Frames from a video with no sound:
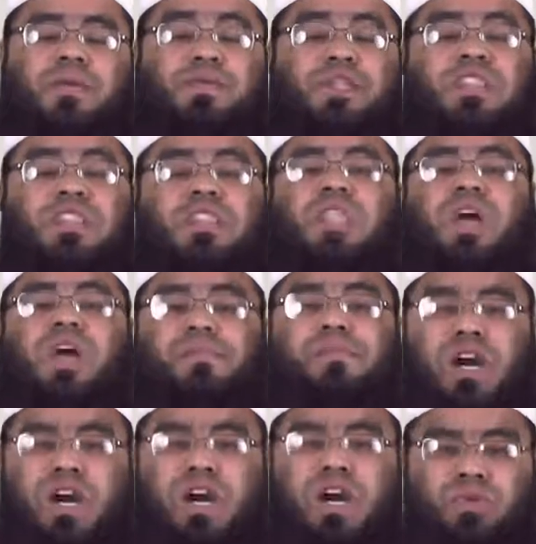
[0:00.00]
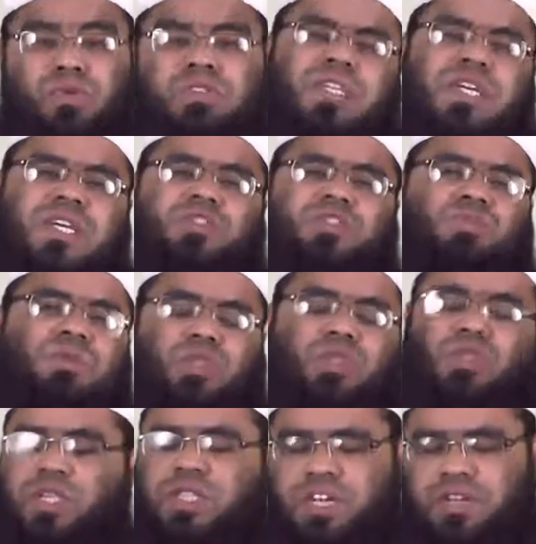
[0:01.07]
মিথ্যা মাবুদ থেকে তোমরা
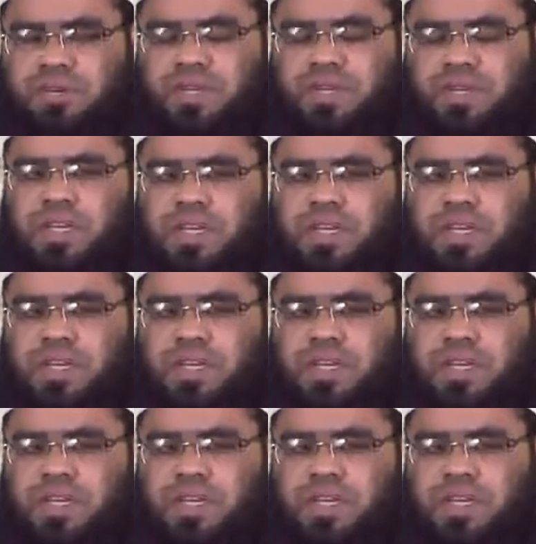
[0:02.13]
দূরে থাকবে